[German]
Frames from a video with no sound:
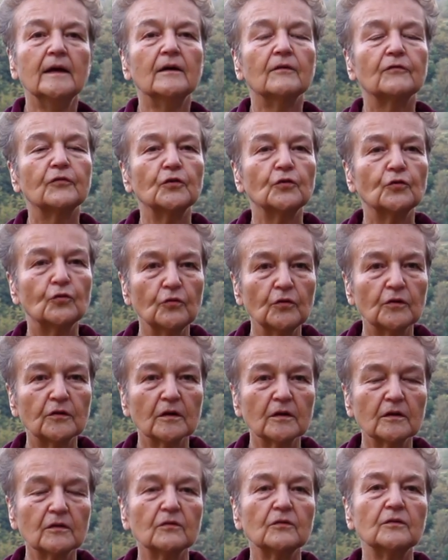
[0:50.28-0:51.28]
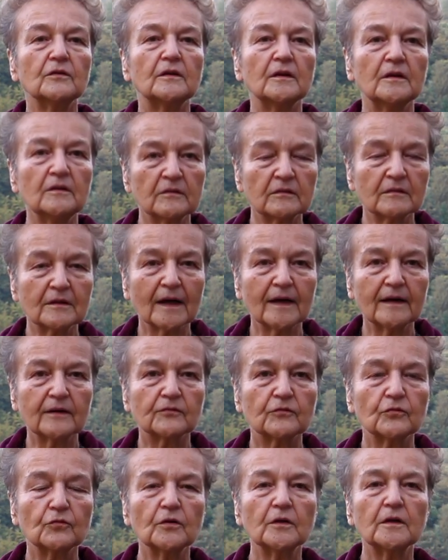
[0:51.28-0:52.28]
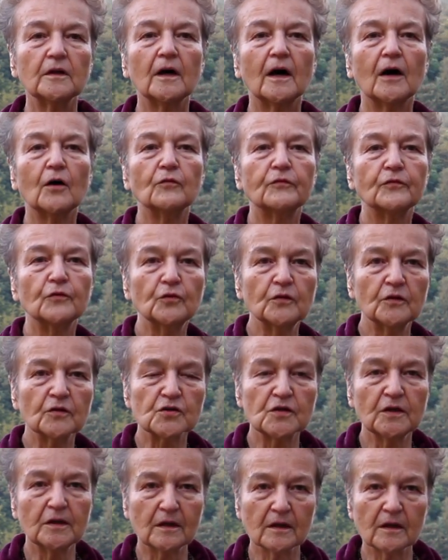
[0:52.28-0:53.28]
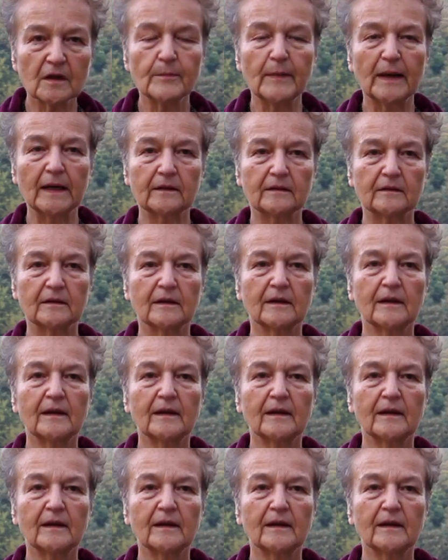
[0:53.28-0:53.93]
von Gütern und Dienstleistungen auf unterschiedliche Märkte.